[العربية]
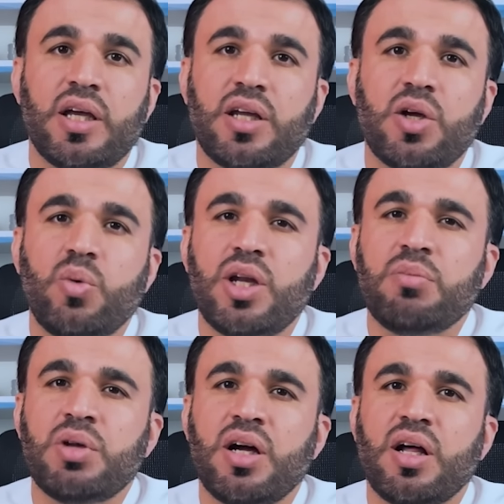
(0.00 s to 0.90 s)
يعني هو
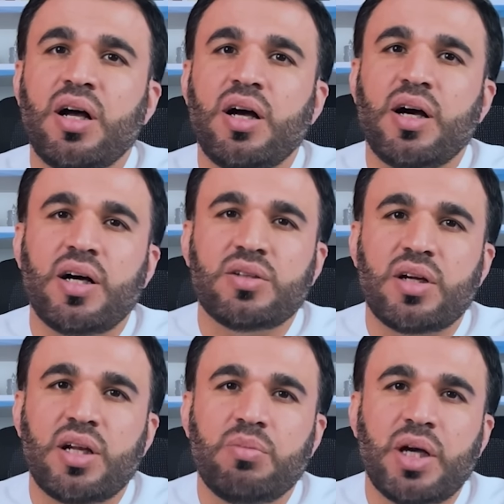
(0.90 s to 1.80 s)
لم يرى
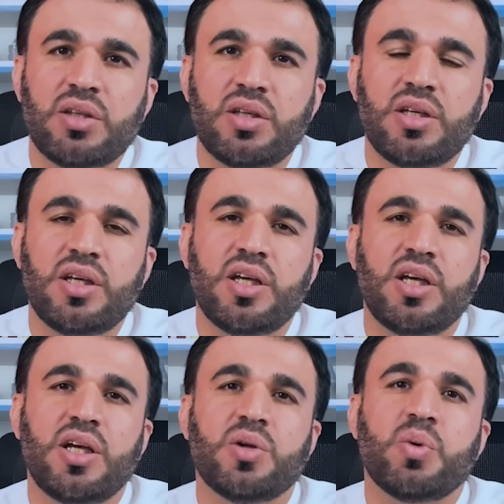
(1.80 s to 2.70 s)
خطر
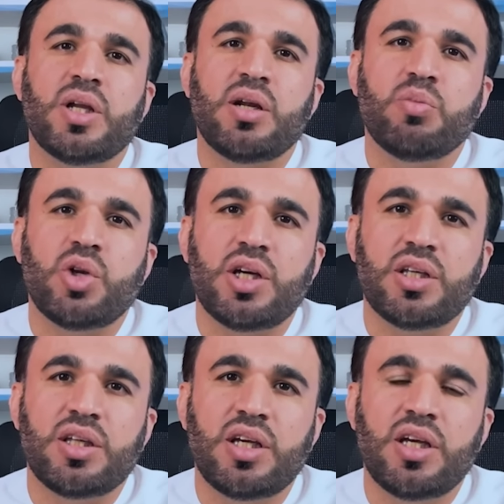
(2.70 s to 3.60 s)
الماديين ولا
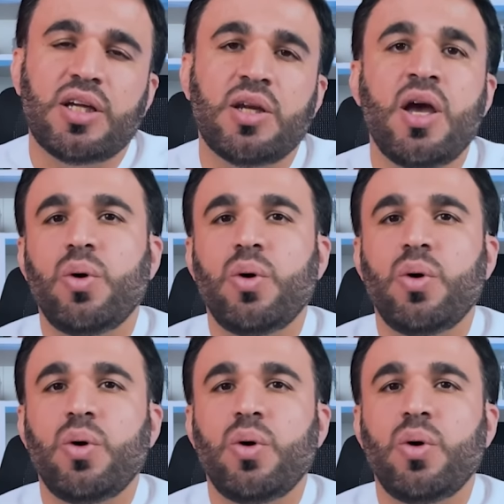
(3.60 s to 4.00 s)
الملحدين